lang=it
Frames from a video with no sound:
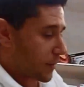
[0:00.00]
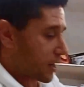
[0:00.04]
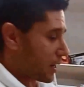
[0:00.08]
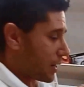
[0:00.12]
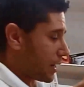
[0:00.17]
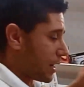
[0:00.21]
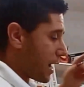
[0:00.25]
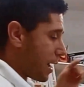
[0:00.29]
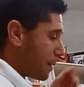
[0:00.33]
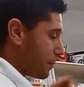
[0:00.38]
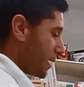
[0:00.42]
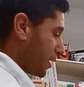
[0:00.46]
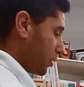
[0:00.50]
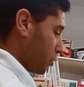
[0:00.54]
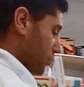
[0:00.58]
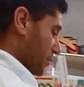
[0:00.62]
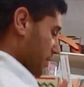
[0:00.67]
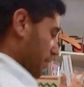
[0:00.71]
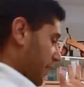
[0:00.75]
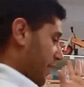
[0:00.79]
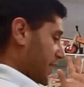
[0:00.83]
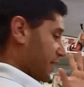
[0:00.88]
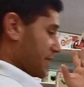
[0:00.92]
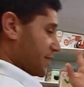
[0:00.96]
la mano
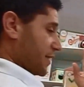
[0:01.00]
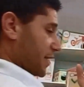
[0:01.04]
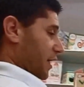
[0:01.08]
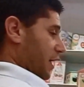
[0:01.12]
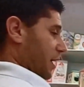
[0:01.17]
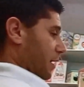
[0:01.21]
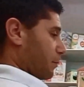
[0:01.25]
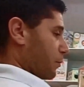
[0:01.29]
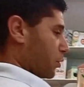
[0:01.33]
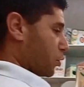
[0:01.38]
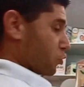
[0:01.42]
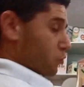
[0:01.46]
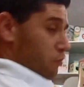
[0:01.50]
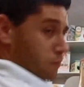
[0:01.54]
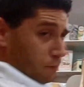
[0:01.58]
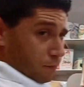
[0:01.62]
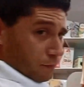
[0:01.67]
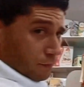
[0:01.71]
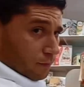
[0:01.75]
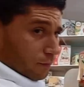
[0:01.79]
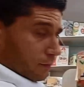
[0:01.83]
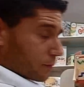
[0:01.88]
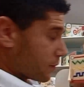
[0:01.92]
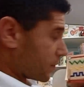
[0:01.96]
sinistra è la blu,
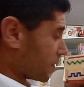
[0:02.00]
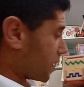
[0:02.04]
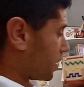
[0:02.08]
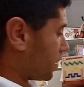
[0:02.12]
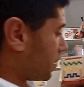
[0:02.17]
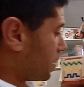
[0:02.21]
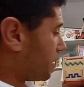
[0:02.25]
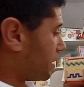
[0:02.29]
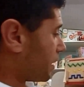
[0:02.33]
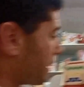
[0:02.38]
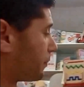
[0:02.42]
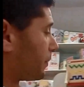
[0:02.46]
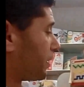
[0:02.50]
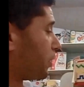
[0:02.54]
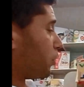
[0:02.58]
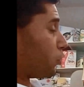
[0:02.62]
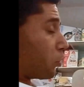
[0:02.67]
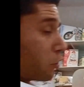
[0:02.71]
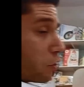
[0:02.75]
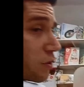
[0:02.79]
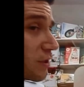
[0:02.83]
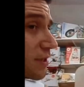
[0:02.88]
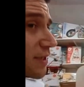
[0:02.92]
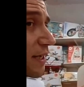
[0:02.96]
la mano
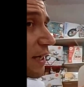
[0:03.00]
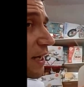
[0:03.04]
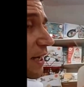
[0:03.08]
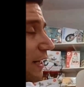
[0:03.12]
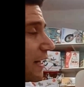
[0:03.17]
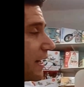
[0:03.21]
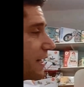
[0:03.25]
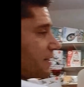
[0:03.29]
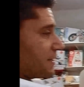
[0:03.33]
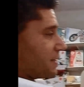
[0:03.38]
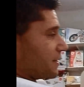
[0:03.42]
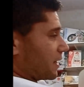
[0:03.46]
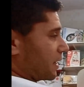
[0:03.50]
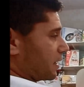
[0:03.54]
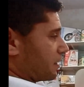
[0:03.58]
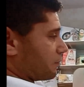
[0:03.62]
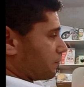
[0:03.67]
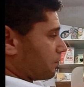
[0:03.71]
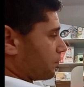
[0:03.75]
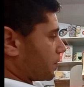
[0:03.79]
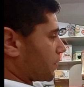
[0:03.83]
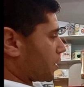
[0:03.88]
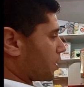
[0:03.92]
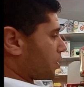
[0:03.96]
rossa è la destra,
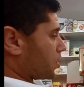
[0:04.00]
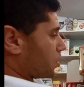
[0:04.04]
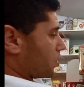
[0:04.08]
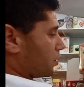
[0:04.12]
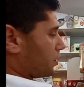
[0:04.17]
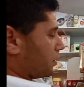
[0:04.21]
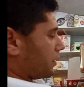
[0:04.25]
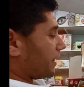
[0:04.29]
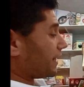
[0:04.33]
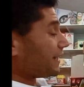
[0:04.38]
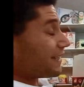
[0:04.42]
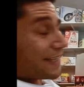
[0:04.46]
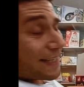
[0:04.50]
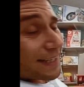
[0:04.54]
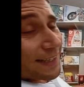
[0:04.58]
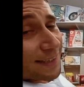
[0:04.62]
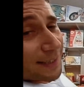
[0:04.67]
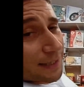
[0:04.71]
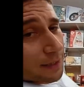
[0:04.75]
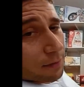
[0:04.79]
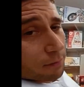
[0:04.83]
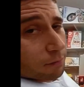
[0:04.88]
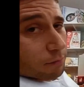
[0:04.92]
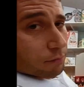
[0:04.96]
i
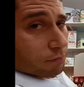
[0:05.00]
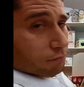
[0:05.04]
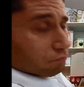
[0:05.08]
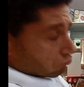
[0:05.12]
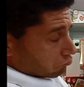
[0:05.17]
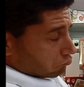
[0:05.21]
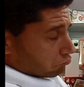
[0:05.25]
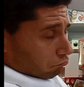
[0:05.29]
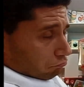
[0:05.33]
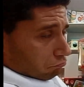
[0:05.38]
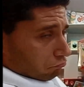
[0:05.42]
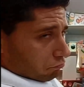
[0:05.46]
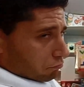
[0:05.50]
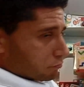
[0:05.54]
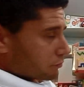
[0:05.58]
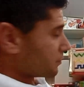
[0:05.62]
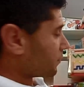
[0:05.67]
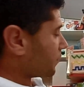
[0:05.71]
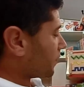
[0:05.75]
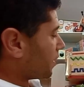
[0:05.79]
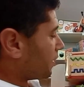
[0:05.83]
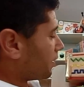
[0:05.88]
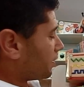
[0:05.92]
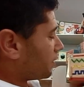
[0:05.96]
diti
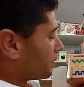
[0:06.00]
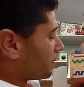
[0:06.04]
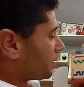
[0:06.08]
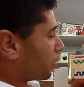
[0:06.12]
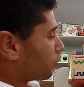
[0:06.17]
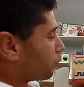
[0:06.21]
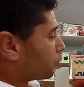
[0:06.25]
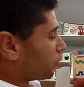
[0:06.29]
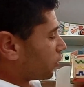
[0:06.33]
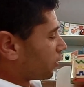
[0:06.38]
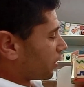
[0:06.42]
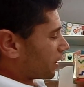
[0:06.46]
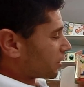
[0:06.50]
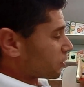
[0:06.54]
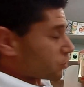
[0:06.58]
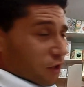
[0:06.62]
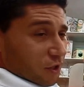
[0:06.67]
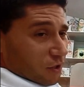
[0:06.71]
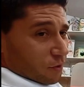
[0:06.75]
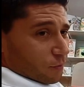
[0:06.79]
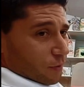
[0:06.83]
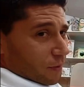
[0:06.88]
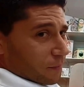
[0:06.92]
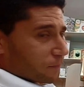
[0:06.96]
da 1 a
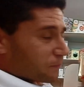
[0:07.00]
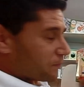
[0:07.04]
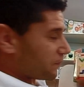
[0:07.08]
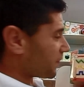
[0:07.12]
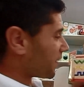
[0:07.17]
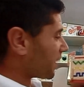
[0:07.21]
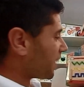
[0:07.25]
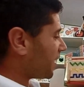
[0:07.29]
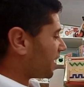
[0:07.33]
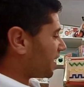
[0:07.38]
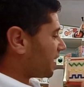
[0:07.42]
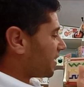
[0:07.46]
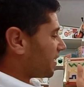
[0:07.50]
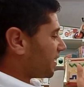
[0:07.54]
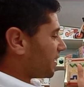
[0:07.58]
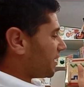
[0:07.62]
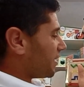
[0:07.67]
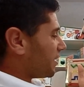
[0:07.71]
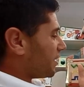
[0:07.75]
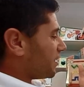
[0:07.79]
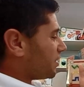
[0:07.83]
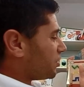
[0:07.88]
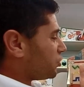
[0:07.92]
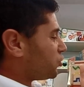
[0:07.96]
5.
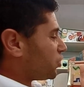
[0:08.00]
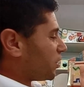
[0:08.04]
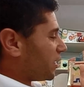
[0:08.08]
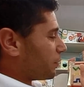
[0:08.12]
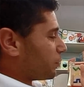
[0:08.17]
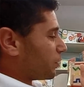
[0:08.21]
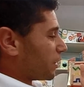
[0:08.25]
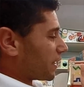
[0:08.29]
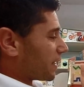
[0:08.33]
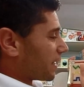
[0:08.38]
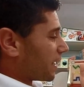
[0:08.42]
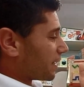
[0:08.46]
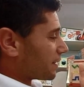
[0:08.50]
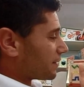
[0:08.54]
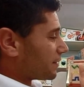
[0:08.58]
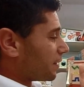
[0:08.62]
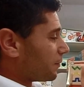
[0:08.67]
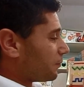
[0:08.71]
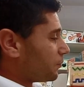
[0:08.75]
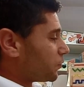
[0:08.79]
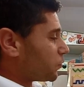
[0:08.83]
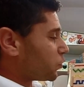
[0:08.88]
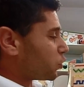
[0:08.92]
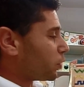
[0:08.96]
Giriamo la
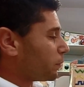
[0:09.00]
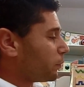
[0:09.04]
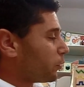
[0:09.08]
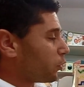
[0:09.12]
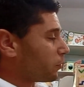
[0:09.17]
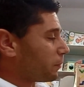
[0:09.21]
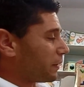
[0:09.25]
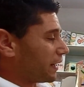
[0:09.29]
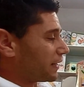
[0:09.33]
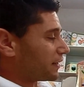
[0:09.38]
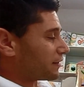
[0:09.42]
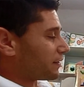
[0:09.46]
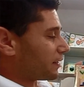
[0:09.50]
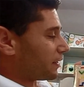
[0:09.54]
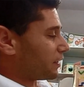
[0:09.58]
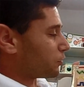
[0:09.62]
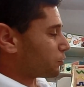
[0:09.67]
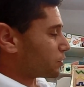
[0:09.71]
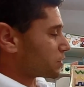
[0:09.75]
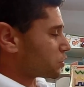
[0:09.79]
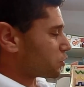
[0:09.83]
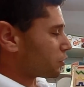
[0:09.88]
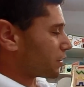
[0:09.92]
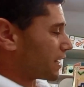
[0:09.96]
carta, dobbiamo mettere in
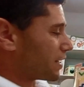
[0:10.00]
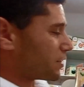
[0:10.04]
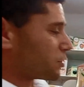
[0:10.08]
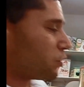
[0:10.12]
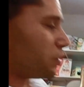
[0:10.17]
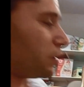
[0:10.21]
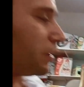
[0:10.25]
questo caso